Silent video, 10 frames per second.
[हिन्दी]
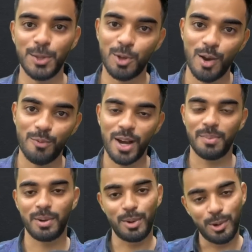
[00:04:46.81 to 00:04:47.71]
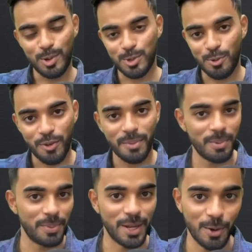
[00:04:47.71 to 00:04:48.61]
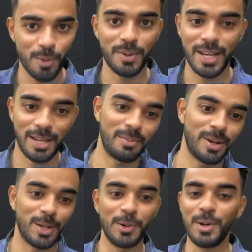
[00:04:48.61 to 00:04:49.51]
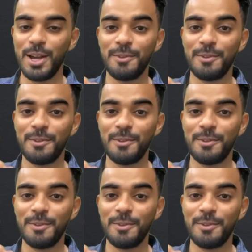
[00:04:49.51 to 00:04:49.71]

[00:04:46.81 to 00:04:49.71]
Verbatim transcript: तो आप वहाँ पर बिल्कुल सोफ़ा पे पेन कॉपी लेकर बैठे हो